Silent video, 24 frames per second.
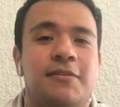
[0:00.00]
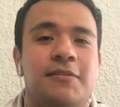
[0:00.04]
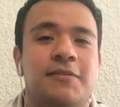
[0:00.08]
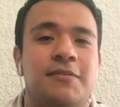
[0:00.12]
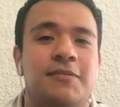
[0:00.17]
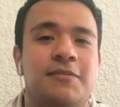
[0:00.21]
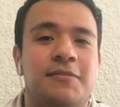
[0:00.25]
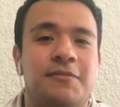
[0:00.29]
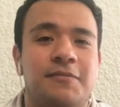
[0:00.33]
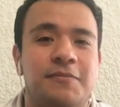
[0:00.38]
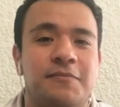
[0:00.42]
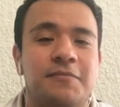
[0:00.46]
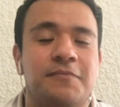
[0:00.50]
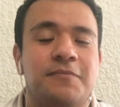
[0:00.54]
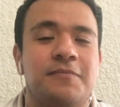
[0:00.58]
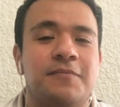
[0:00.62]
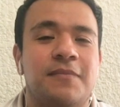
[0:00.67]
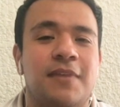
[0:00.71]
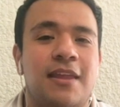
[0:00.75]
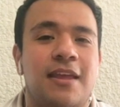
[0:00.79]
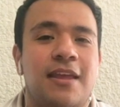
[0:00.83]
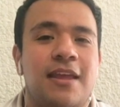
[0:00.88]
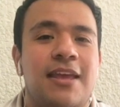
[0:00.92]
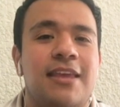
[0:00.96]
Con un ¿eh?
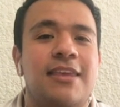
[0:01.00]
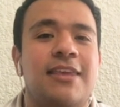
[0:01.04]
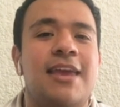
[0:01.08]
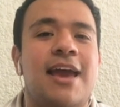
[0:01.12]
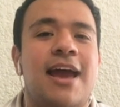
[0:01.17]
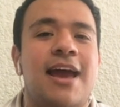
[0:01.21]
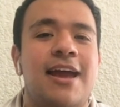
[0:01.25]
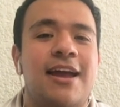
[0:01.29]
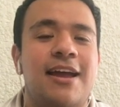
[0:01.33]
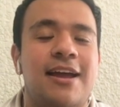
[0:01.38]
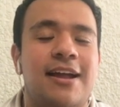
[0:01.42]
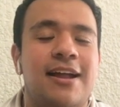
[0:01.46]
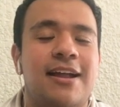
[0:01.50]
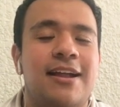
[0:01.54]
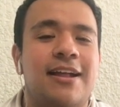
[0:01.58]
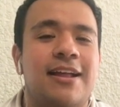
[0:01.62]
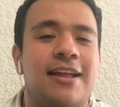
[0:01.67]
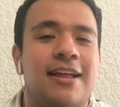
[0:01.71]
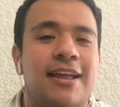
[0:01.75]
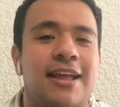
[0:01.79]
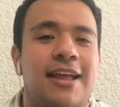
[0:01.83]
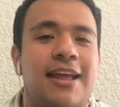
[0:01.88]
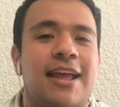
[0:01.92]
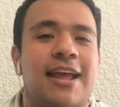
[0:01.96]
martini en la mano.
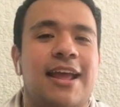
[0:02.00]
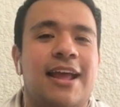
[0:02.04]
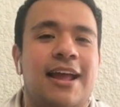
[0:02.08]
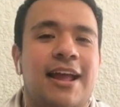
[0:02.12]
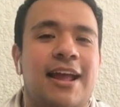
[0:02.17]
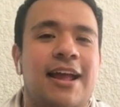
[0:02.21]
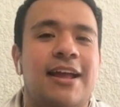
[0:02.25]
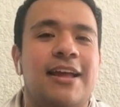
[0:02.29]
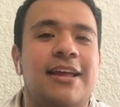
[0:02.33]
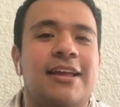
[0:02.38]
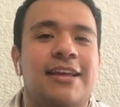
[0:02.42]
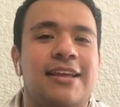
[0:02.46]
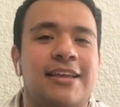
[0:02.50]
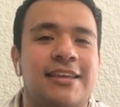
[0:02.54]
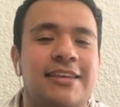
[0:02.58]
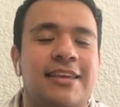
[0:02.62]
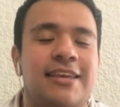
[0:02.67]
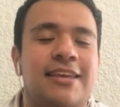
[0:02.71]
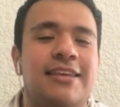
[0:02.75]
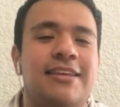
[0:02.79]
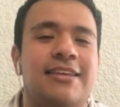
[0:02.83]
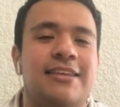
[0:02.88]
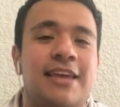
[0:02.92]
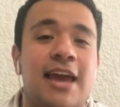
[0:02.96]
Y con su
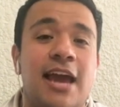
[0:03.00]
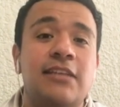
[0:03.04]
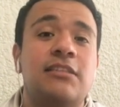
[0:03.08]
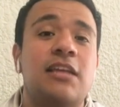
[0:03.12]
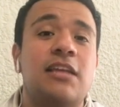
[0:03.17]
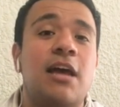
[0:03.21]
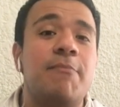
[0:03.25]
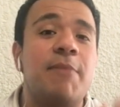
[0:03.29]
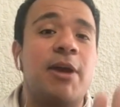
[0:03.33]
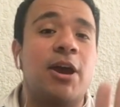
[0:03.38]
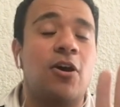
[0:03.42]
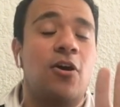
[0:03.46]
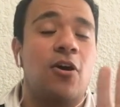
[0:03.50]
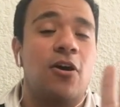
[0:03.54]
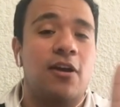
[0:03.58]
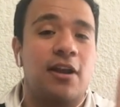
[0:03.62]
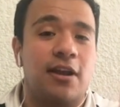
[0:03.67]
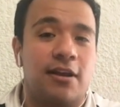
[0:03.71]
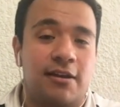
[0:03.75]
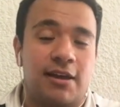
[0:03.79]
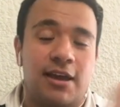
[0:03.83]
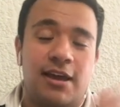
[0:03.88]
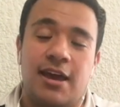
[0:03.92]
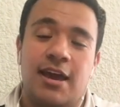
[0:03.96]
Ferrari
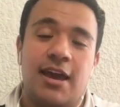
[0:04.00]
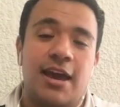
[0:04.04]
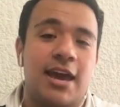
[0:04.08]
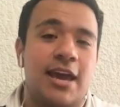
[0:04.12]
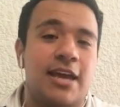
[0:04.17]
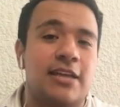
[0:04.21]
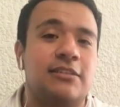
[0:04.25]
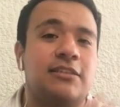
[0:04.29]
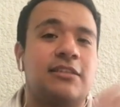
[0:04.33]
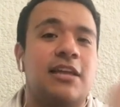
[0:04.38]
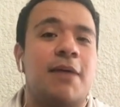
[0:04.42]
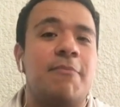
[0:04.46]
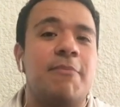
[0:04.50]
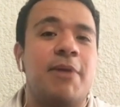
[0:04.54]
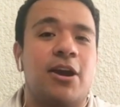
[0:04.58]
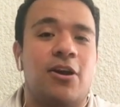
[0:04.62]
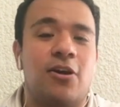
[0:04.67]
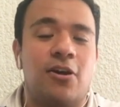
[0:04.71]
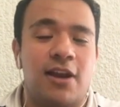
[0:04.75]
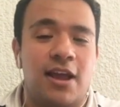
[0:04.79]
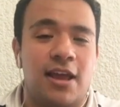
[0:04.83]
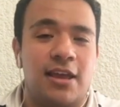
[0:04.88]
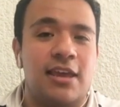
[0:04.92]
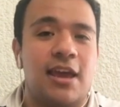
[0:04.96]
estacionado. Está mejor
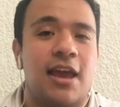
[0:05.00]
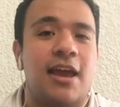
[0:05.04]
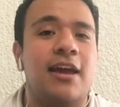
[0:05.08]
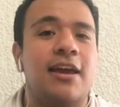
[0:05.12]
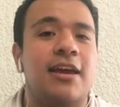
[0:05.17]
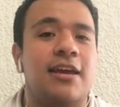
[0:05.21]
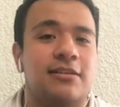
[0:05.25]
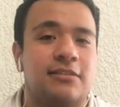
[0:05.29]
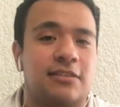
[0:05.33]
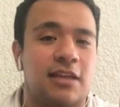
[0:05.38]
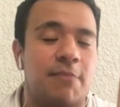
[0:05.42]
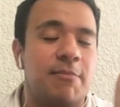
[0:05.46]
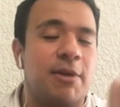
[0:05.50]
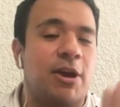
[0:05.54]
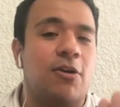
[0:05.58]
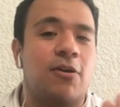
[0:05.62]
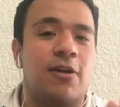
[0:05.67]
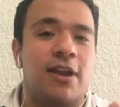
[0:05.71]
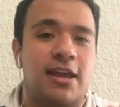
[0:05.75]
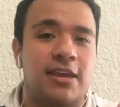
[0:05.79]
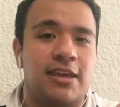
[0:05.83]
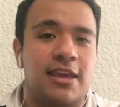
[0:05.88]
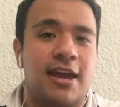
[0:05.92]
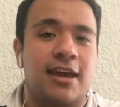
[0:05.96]
allá, está mejor
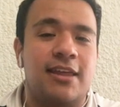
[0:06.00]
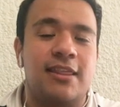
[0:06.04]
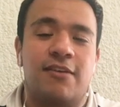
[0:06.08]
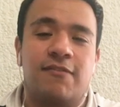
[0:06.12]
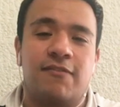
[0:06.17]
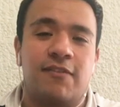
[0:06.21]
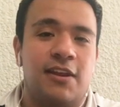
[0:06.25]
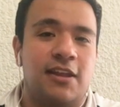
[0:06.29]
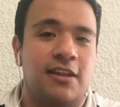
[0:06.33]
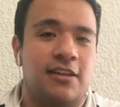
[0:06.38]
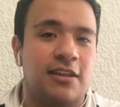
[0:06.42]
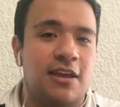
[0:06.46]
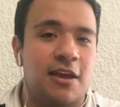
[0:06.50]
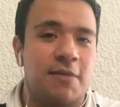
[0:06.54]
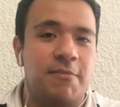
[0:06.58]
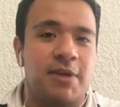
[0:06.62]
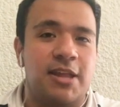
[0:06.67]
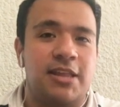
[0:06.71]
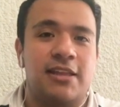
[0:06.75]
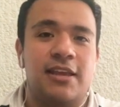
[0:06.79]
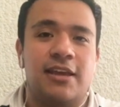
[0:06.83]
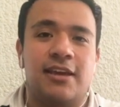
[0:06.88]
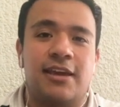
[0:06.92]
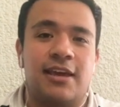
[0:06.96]
allá
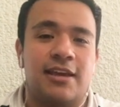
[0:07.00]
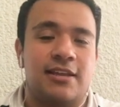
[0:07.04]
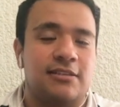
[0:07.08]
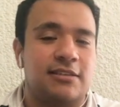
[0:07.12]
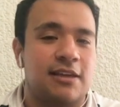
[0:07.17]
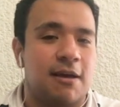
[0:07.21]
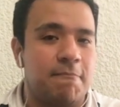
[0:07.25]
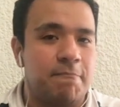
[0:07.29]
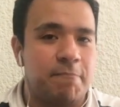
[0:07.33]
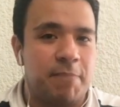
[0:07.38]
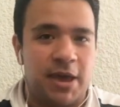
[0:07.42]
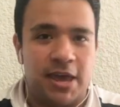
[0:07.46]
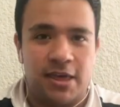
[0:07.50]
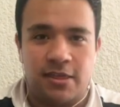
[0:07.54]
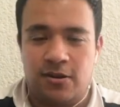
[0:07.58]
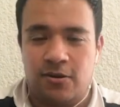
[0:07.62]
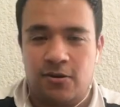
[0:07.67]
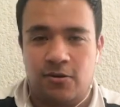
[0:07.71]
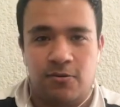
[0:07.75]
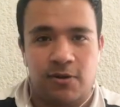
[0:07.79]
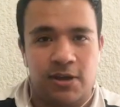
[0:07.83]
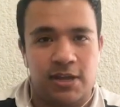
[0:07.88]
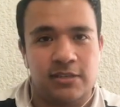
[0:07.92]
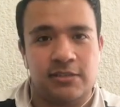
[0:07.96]
definitivamente que en San Pedro
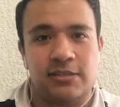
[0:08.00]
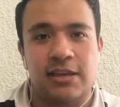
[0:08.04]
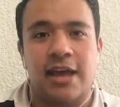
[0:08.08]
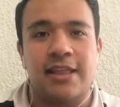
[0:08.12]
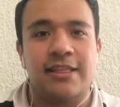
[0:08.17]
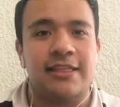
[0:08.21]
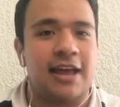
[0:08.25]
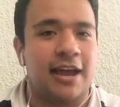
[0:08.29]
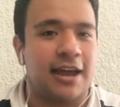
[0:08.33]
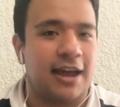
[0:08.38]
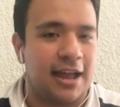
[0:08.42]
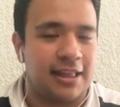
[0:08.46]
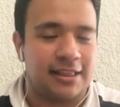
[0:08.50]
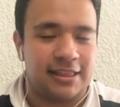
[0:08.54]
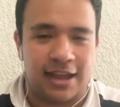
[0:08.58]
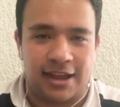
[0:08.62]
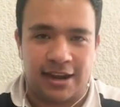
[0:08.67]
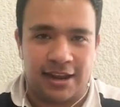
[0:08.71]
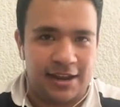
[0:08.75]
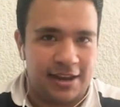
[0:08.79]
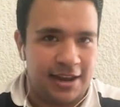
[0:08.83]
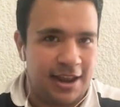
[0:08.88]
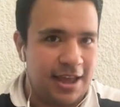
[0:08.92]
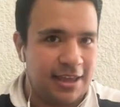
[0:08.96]
o en Santa
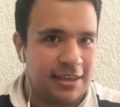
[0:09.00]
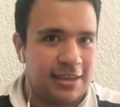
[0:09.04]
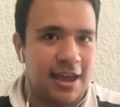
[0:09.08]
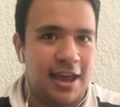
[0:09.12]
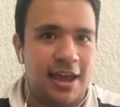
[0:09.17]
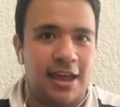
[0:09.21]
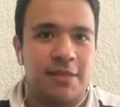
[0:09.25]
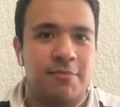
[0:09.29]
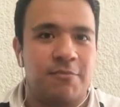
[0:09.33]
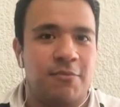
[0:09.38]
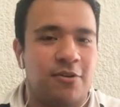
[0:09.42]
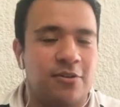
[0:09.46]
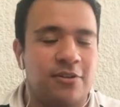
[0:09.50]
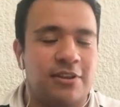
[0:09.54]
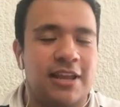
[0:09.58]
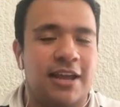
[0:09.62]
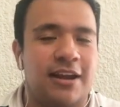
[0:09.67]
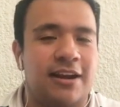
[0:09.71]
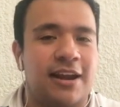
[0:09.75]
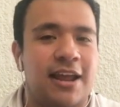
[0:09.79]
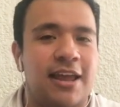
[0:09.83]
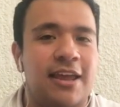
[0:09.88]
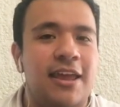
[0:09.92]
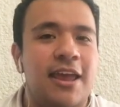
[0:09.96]
Catarina, ya en
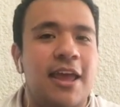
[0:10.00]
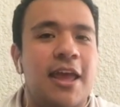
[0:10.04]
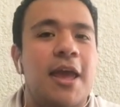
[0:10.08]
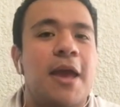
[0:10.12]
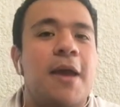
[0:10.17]
Monterrey.